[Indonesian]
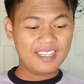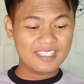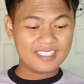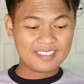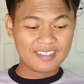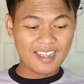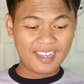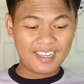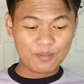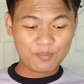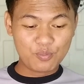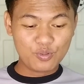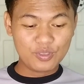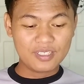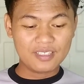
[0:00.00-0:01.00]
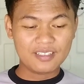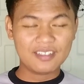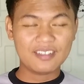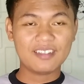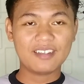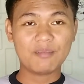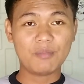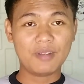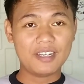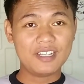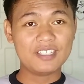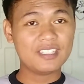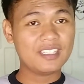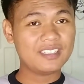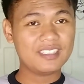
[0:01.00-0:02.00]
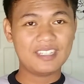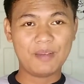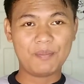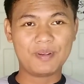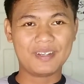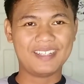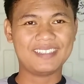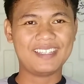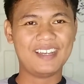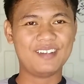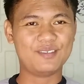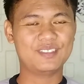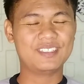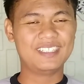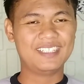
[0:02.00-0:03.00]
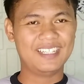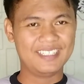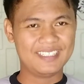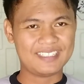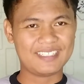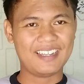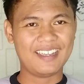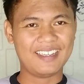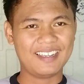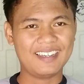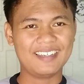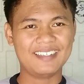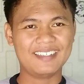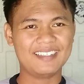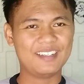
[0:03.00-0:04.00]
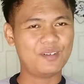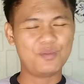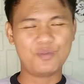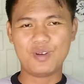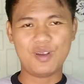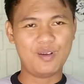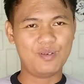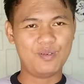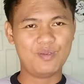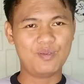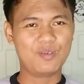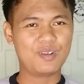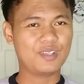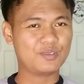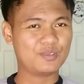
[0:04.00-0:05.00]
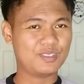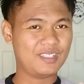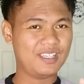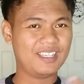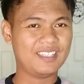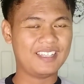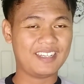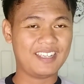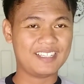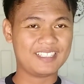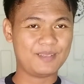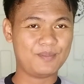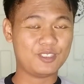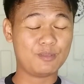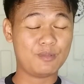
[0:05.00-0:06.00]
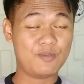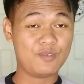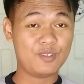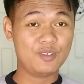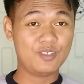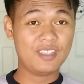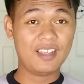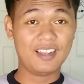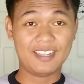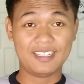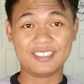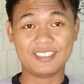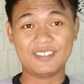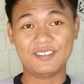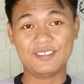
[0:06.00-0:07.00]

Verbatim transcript: Israel pun Malaysia tidak pernah takut dengan Israel wow langsung saja kita react sama-sama videonya let's